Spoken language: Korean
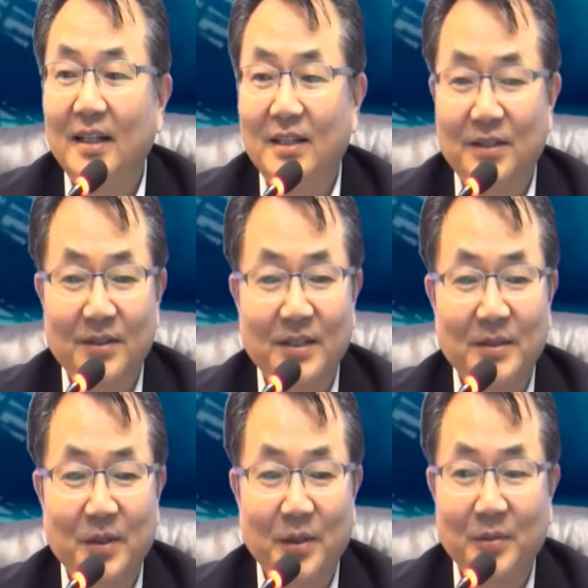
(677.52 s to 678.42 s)
저는 지금
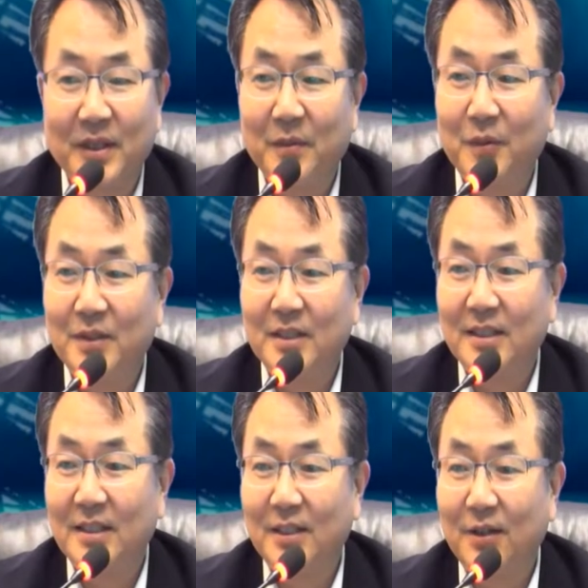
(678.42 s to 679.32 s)
여러분이
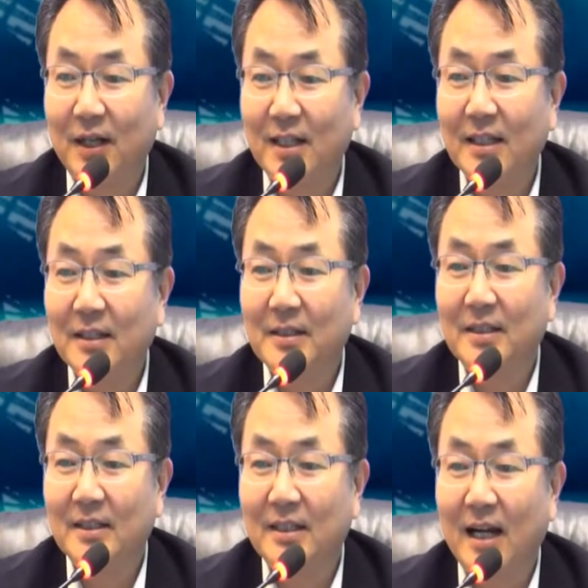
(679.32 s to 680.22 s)
보시는 이러한
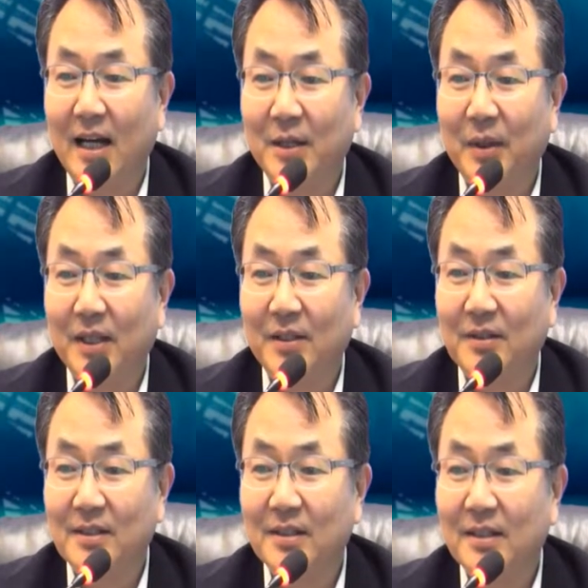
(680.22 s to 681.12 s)
그 강의 환경
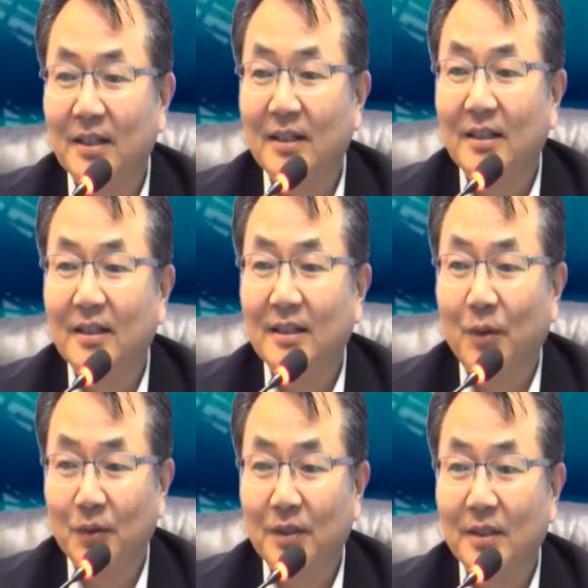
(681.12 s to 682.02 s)
즉
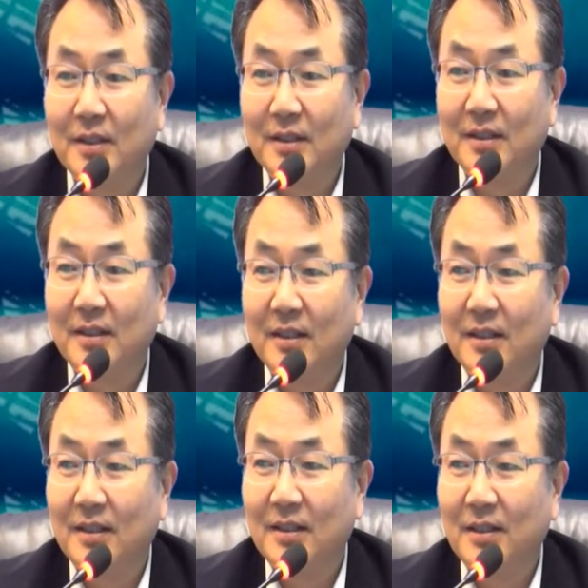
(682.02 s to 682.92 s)
오늘은
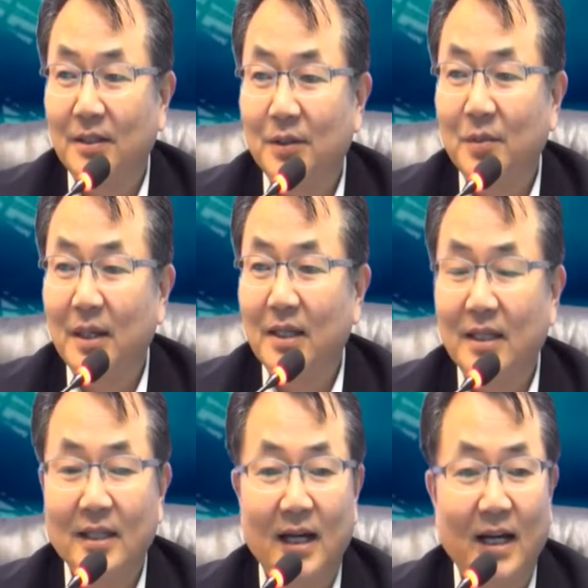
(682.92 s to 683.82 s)

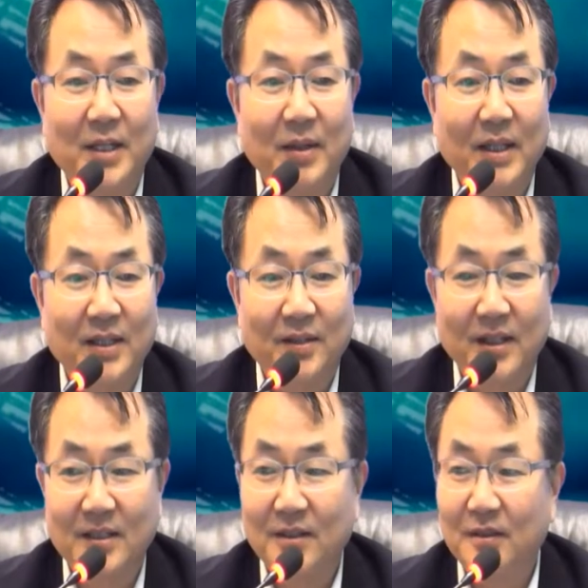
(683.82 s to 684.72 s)
크로마키 강의
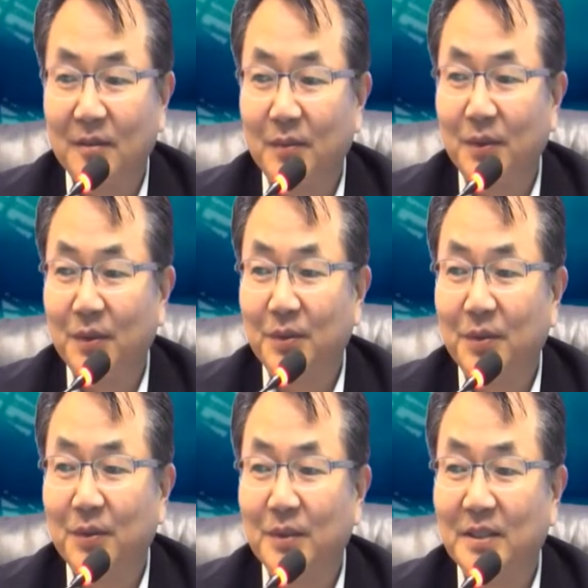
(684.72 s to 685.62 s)
환경에서
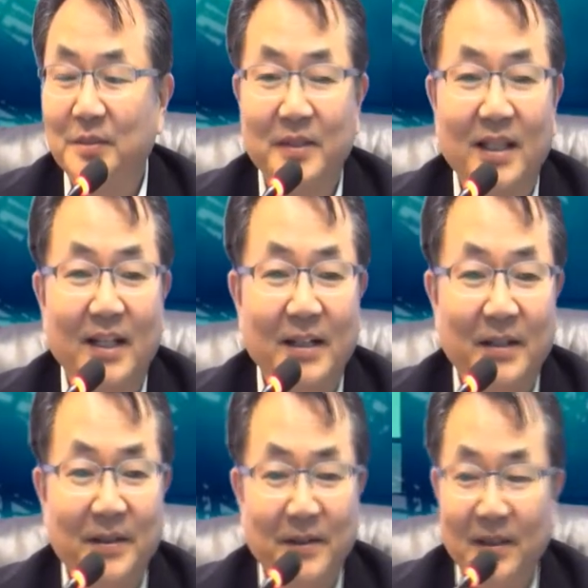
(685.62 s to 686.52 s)
보이고 있습니다.
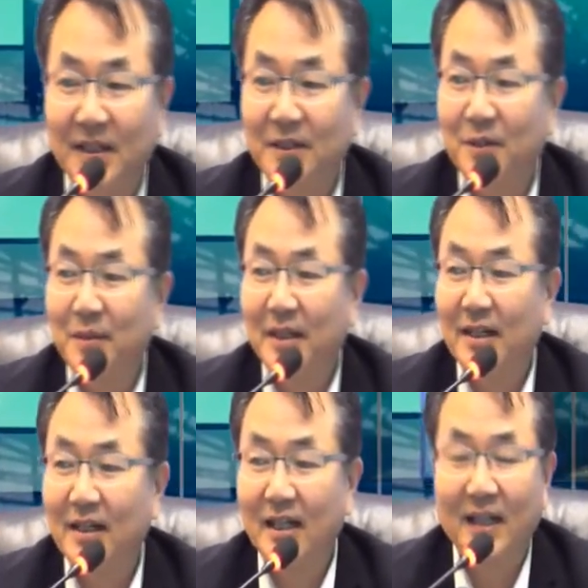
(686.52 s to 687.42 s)
이 크로마키 강의